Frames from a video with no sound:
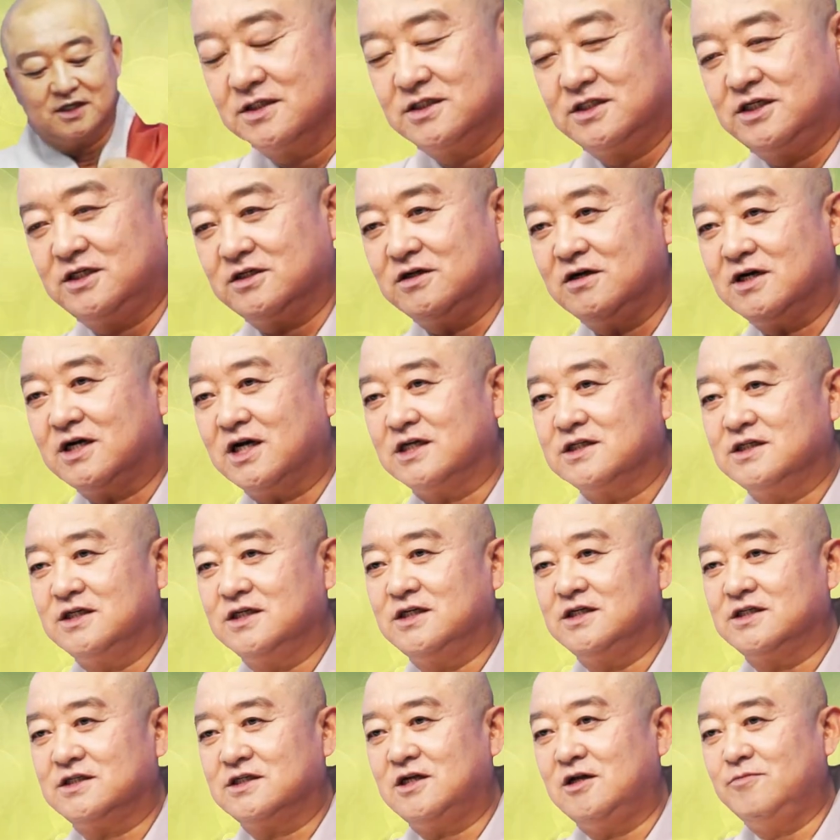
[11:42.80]

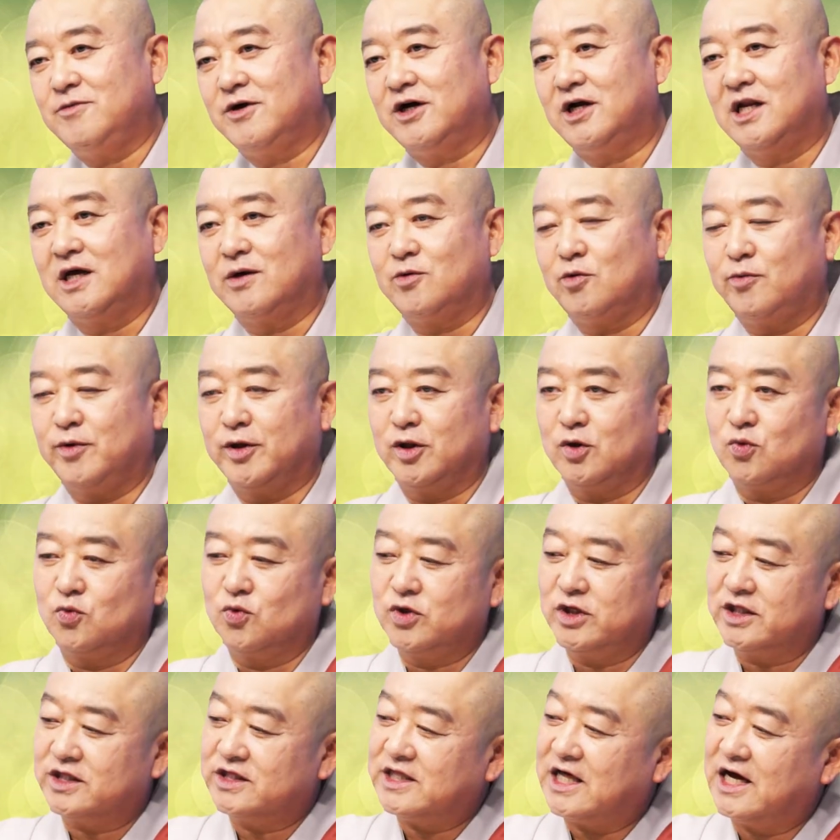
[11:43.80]
지금까지 설명을 해보면
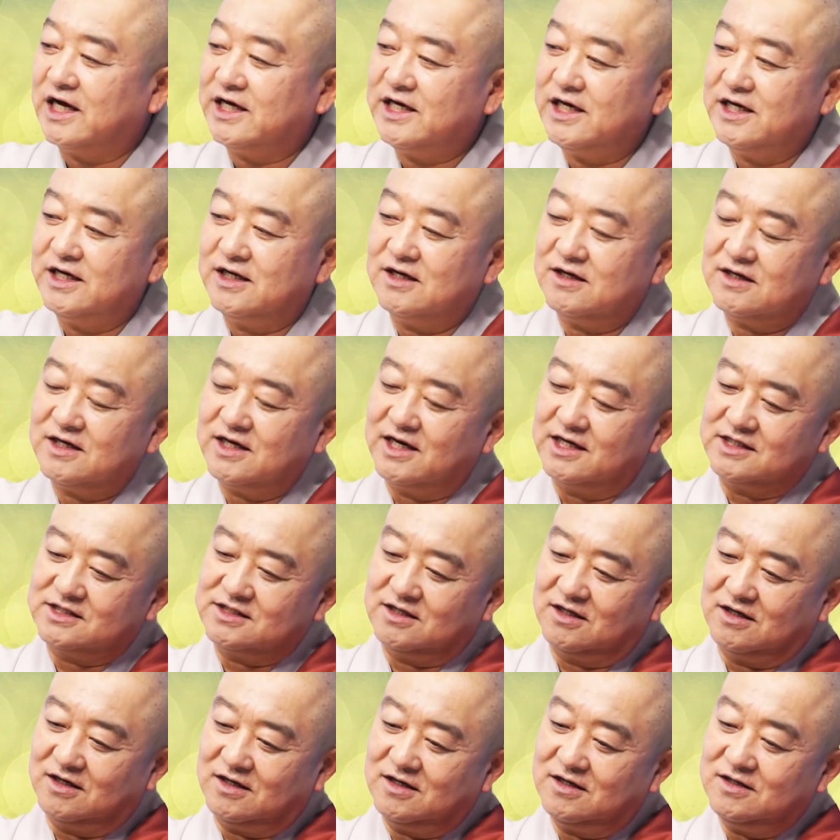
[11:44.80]
우리 땅이 이렇게
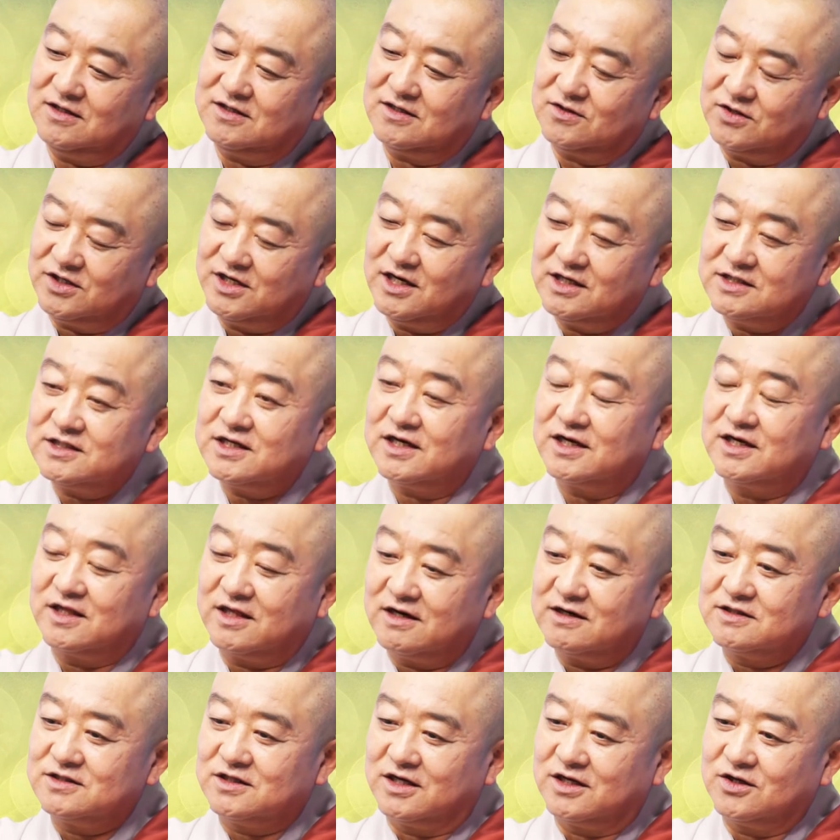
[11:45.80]
해서 형성이
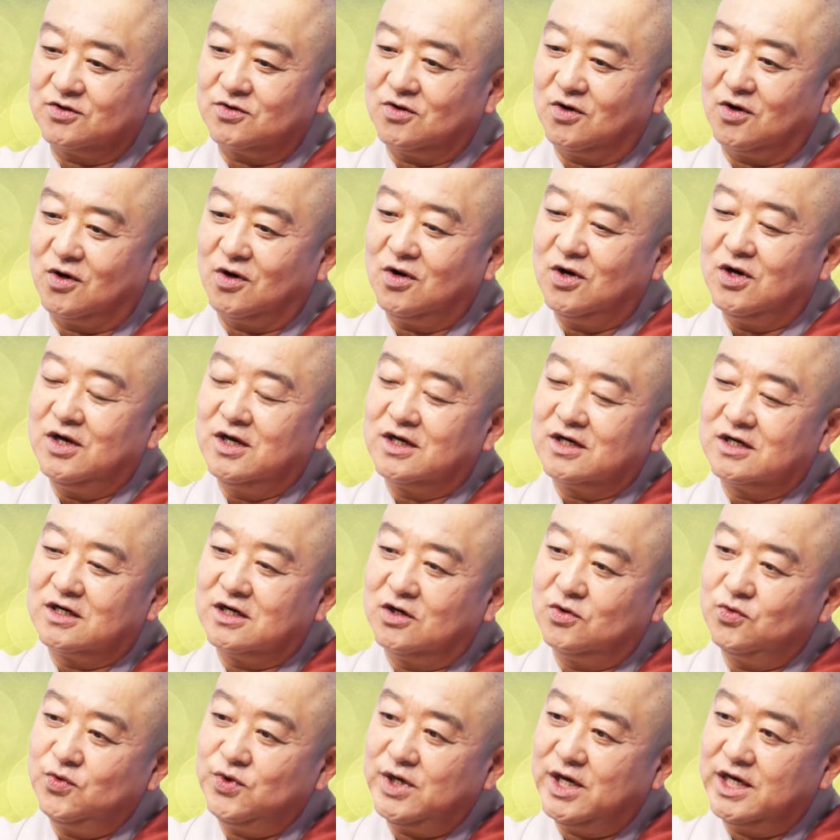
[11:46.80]
되어져 있고
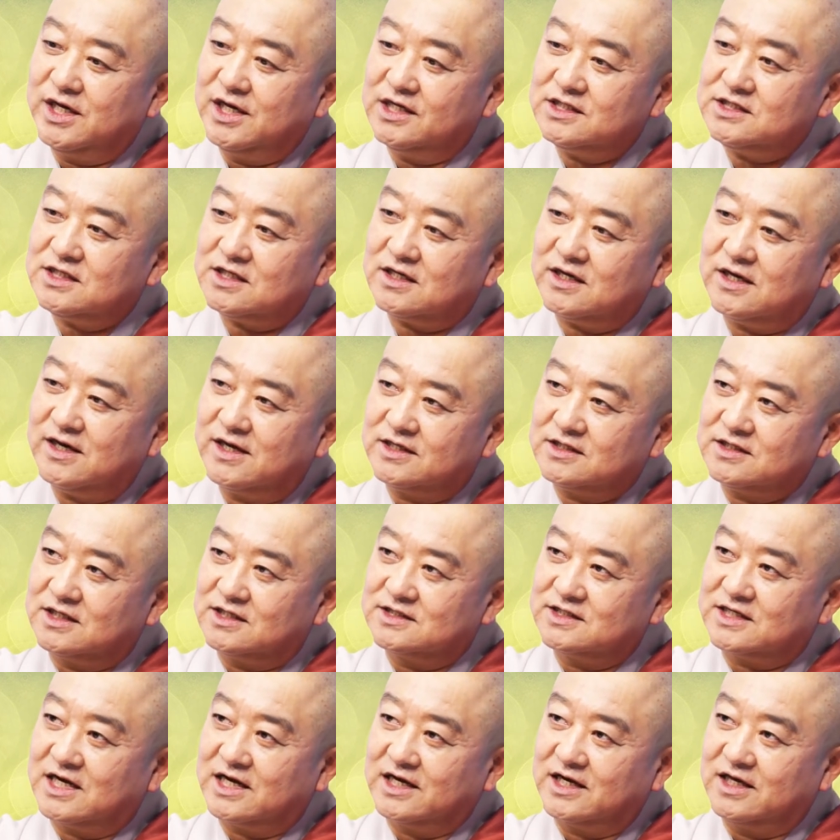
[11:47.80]
그 위에 여섯 개의
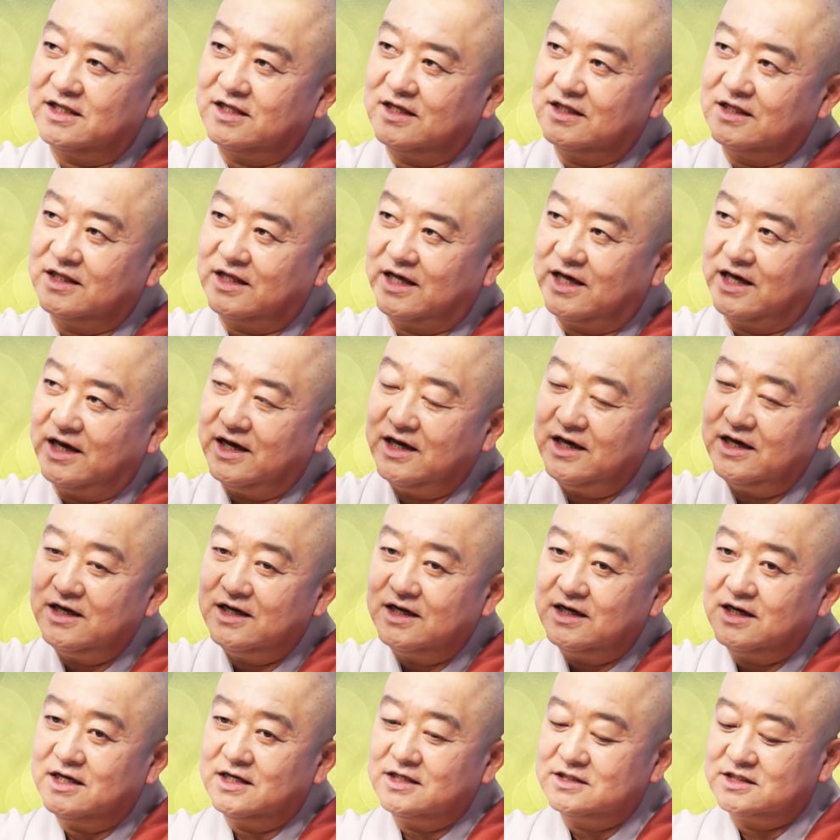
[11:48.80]
천상이 있는데
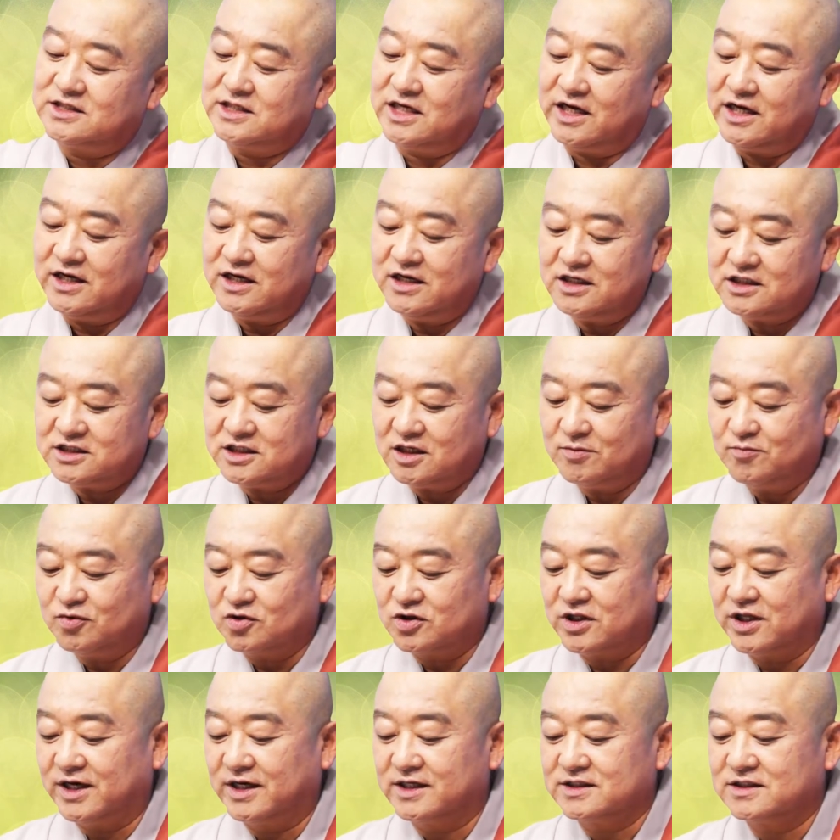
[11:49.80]

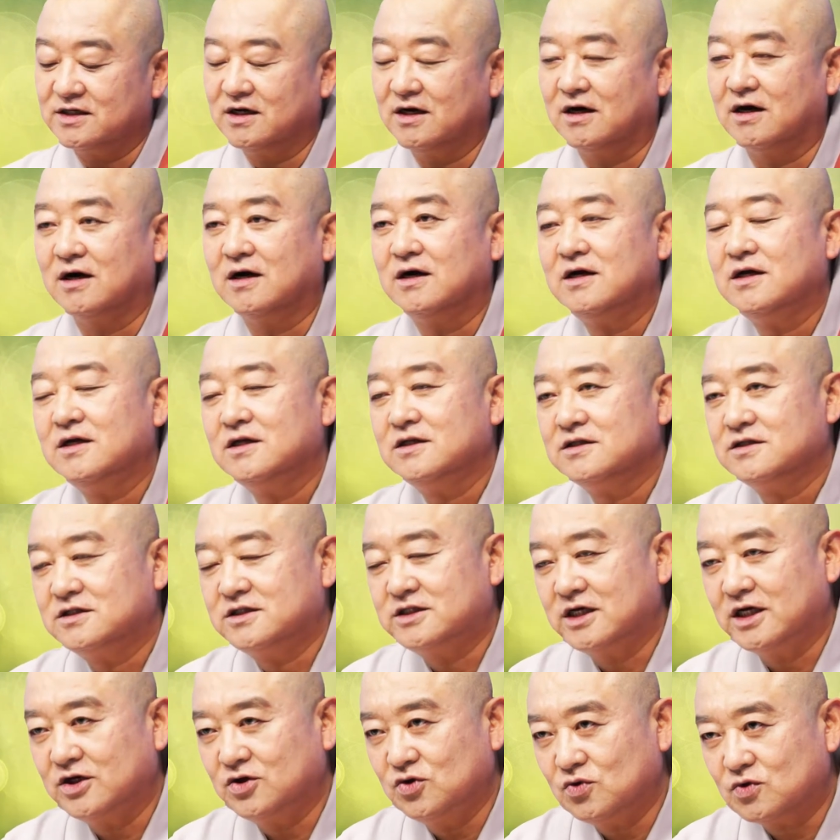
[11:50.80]
제1천부터 해서
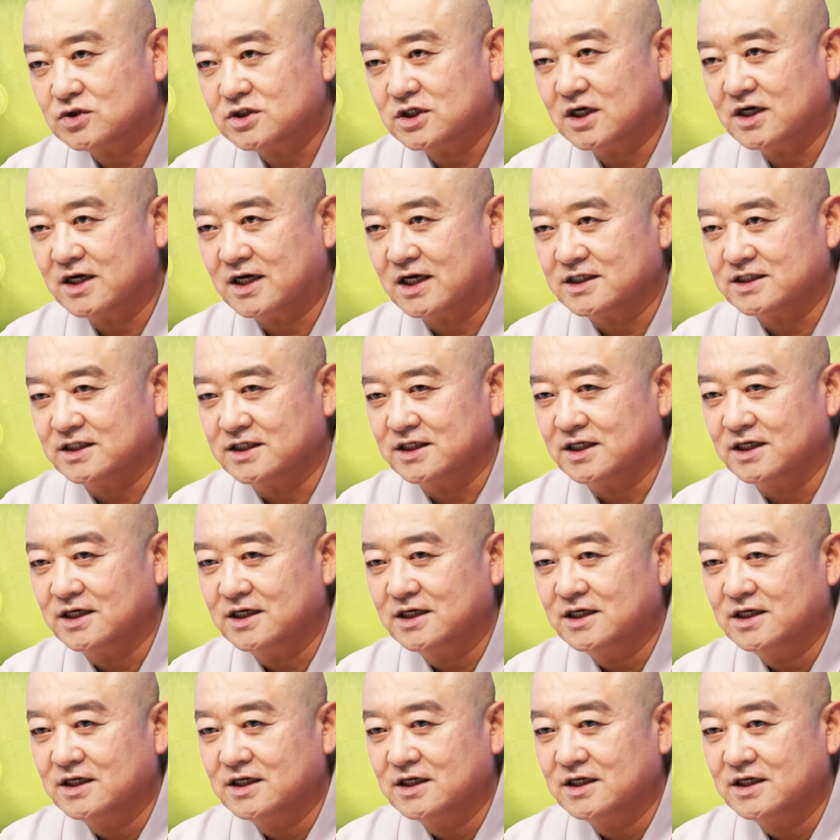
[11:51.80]
제6천까지